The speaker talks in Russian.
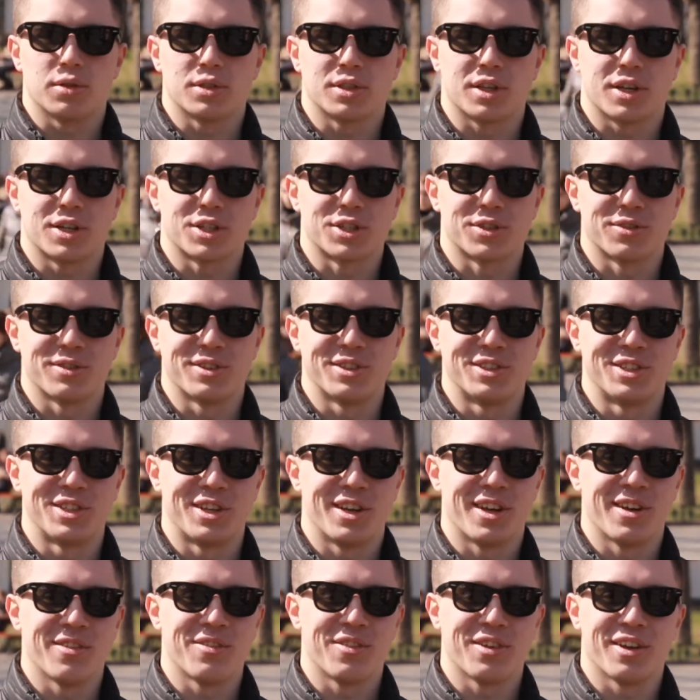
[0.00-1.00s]
высаживает
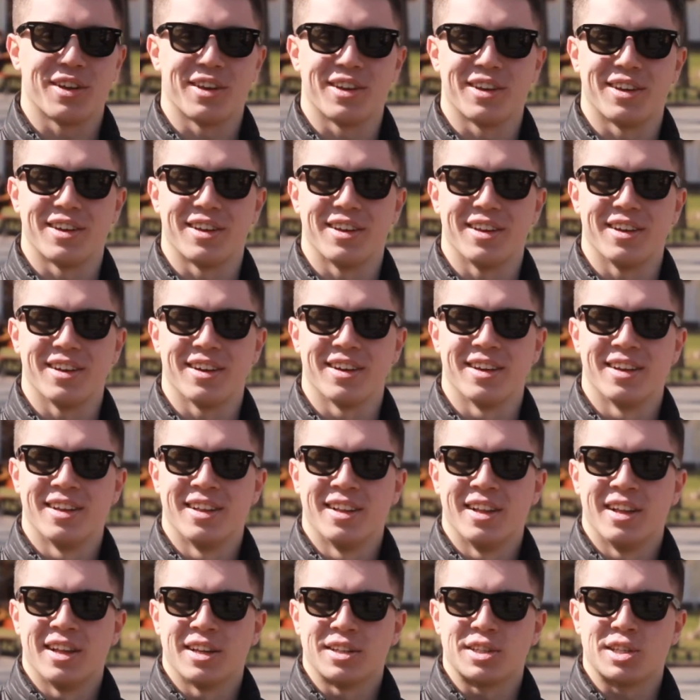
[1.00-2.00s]
деревья и
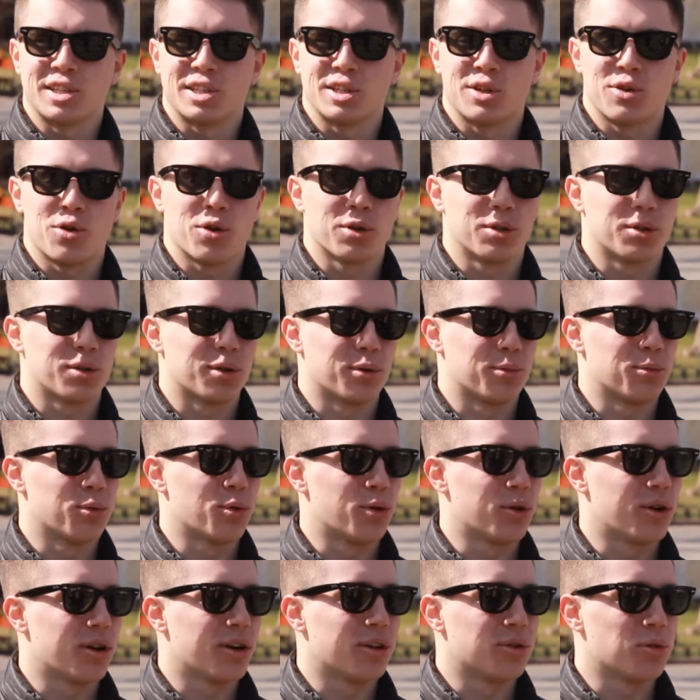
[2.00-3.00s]
создает
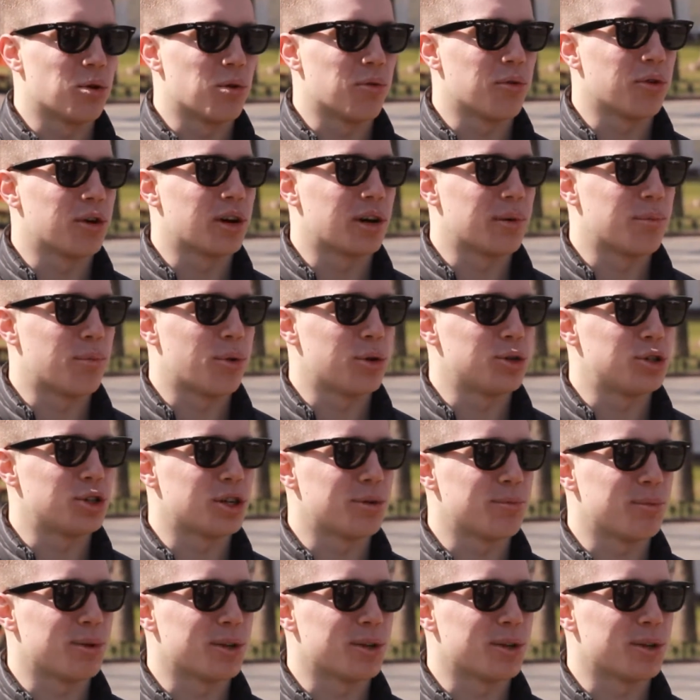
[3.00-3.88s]
много новых рабочих